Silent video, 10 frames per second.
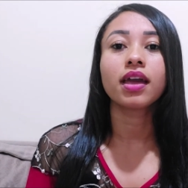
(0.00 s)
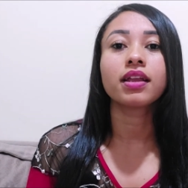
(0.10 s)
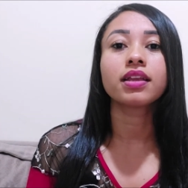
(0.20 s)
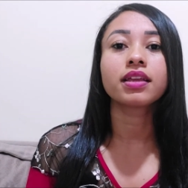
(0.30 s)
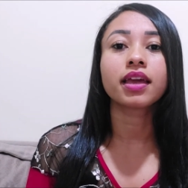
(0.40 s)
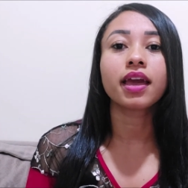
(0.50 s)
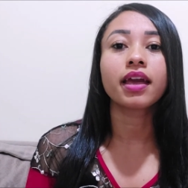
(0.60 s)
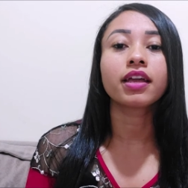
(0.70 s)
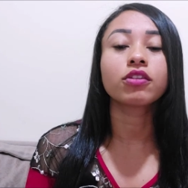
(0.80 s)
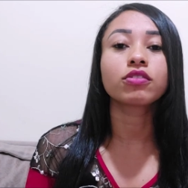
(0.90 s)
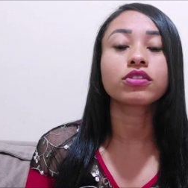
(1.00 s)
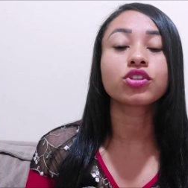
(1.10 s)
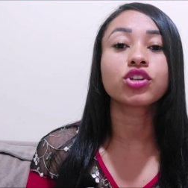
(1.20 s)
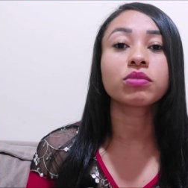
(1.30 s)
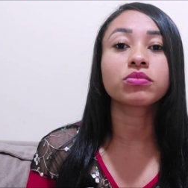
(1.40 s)
Ele quer que nós
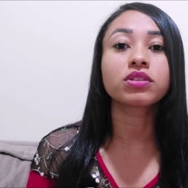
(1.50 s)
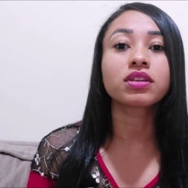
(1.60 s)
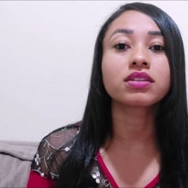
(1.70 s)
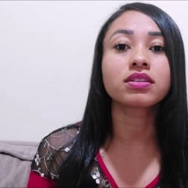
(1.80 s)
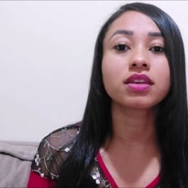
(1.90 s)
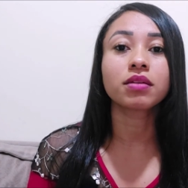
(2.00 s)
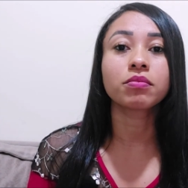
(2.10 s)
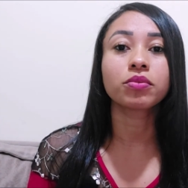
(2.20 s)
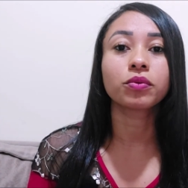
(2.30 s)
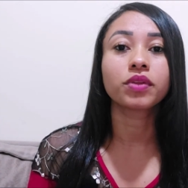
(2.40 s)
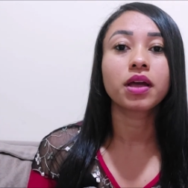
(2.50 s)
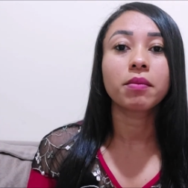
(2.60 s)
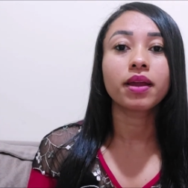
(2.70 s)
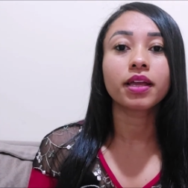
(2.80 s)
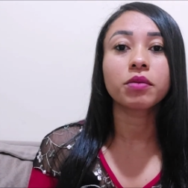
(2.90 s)
sejamos exemplo,
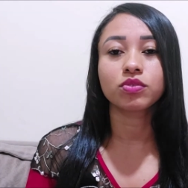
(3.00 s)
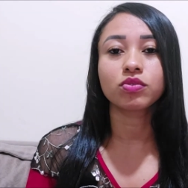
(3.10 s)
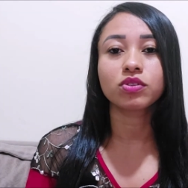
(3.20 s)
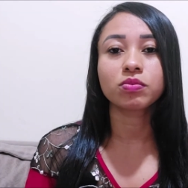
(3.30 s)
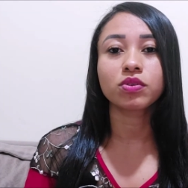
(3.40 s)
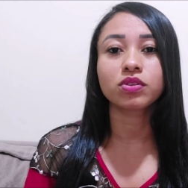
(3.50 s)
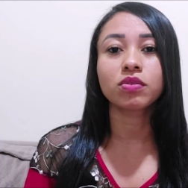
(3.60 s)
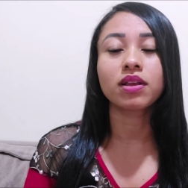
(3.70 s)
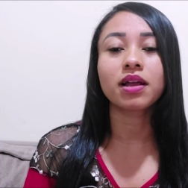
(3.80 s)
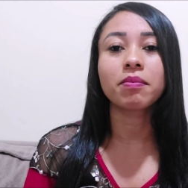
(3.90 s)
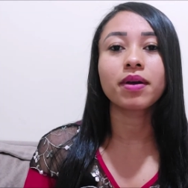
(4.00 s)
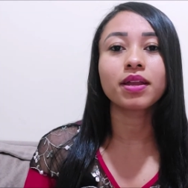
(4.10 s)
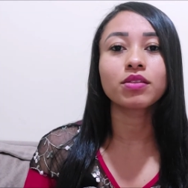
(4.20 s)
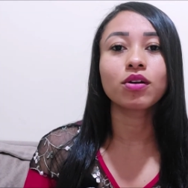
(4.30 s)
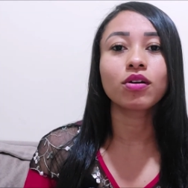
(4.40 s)
para que pessoas possam olhar
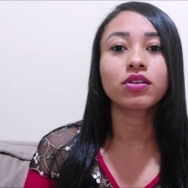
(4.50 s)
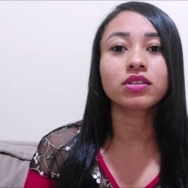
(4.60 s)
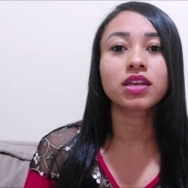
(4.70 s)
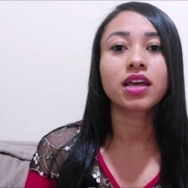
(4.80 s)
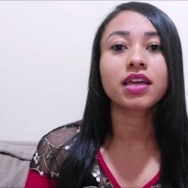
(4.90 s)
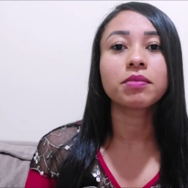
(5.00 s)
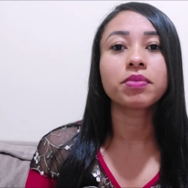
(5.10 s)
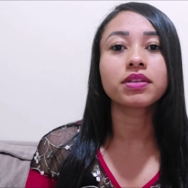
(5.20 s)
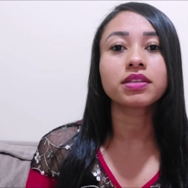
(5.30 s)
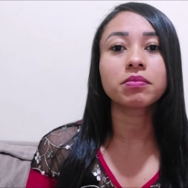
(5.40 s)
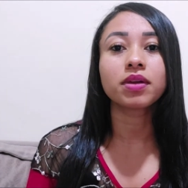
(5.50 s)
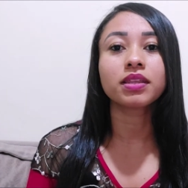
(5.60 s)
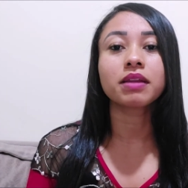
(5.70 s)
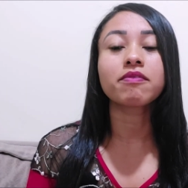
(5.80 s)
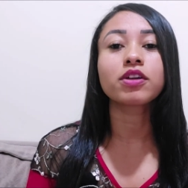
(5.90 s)
para nós e perceber
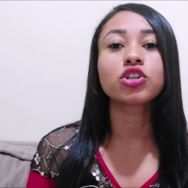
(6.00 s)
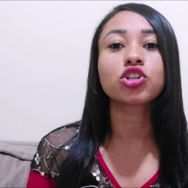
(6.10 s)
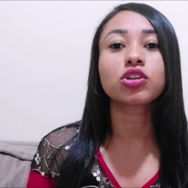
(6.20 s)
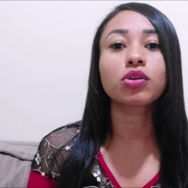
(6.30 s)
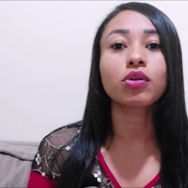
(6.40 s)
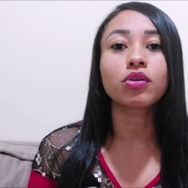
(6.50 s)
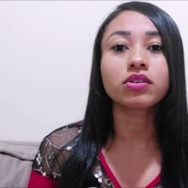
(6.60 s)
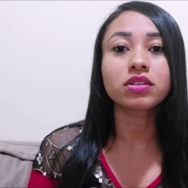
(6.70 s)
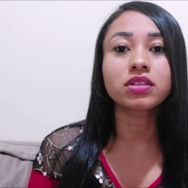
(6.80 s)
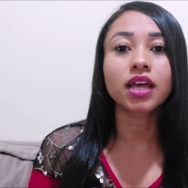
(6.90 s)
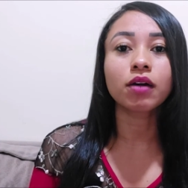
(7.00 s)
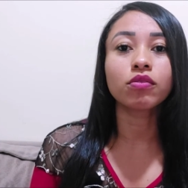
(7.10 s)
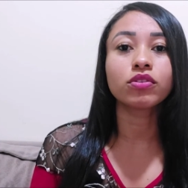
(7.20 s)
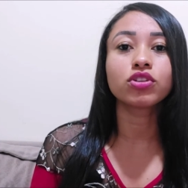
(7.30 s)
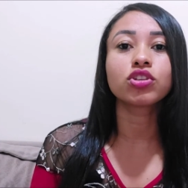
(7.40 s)
através de nossa
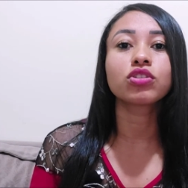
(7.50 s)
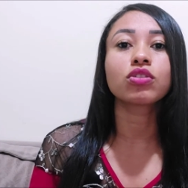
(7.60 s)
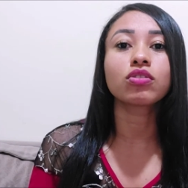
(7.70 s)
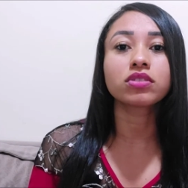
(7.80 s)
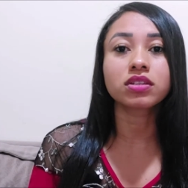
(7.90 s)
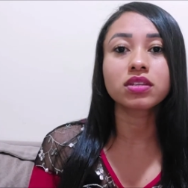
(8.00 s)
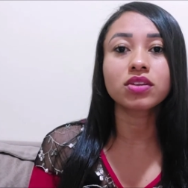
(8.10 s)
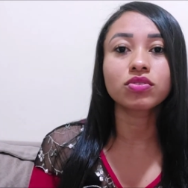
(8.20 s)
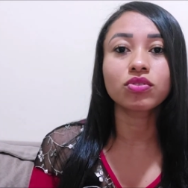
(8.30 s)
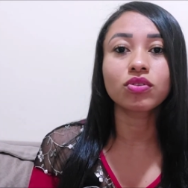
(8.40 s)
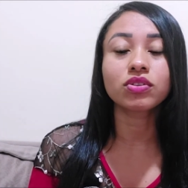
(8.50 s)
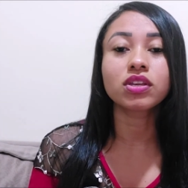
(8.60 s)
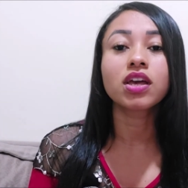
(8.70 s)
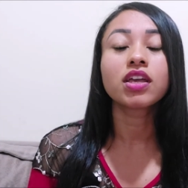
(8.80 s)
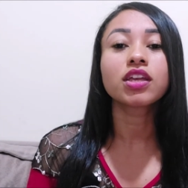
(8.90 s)
saúde, de nossas ações,
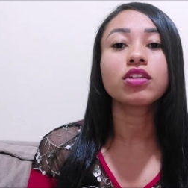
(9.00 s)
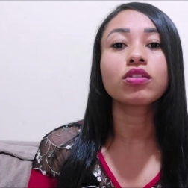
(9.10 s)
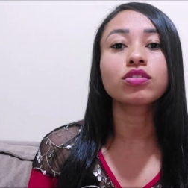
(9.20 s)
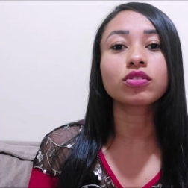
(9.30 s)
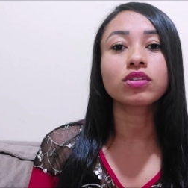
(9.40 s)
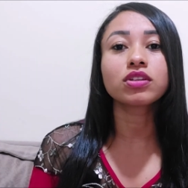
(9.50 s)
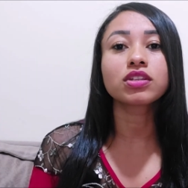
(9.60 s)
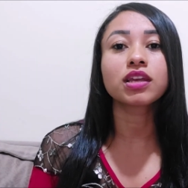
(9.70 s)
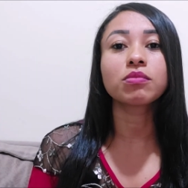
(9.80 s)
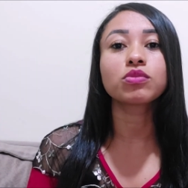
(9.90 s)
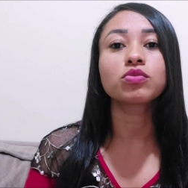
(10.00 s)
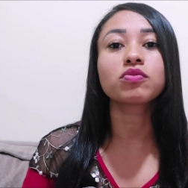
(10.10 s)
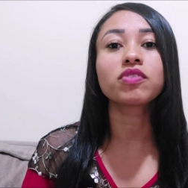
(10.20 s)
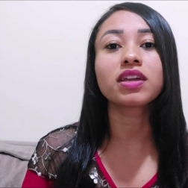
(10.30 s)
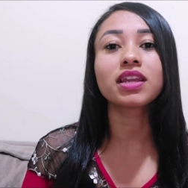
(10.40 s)
que nós conhecemos
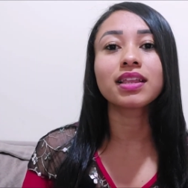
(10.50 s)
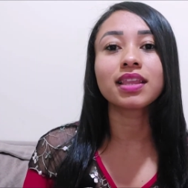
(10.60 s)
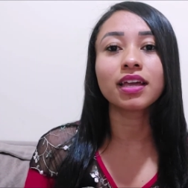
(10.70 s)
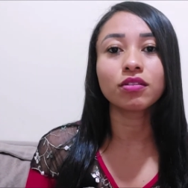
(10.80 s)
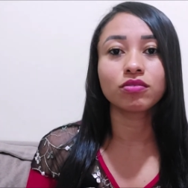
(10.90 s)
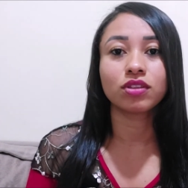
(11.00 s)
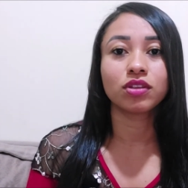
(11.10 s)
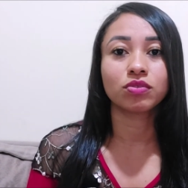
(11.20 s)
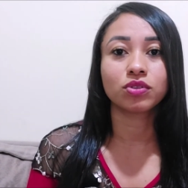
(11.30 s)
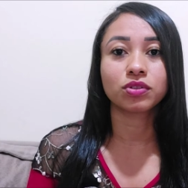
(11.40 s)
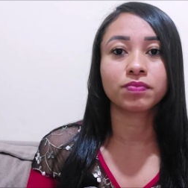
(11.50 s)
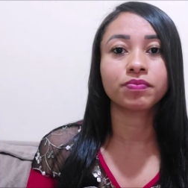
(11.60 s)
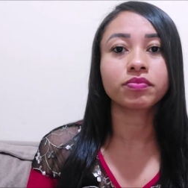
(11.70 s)
um verdadeiro Deus.